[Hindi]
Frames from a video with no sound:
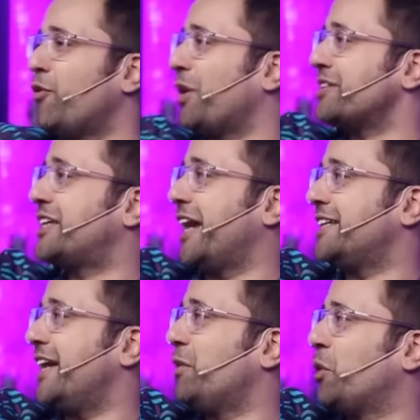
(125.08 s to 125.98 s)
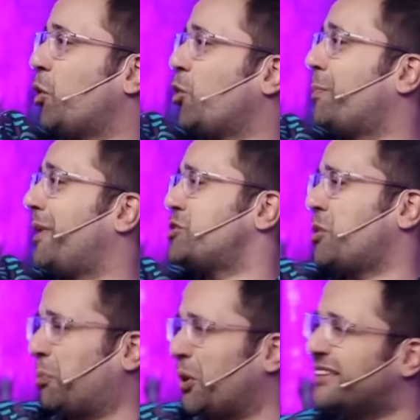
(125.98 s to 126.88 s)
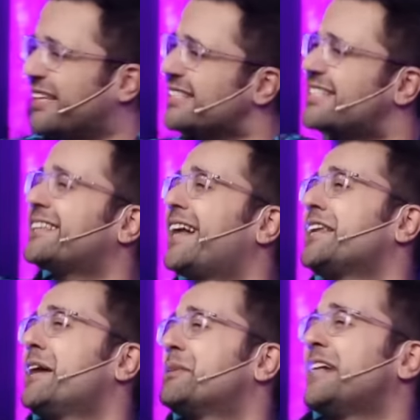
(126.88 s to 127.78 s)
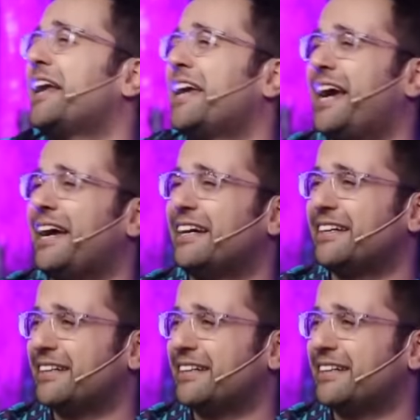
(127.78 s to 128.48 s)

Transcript: फोकस किया जाए उन लोगों पे जो पूरे दिल से तालियां बजा रहे हैं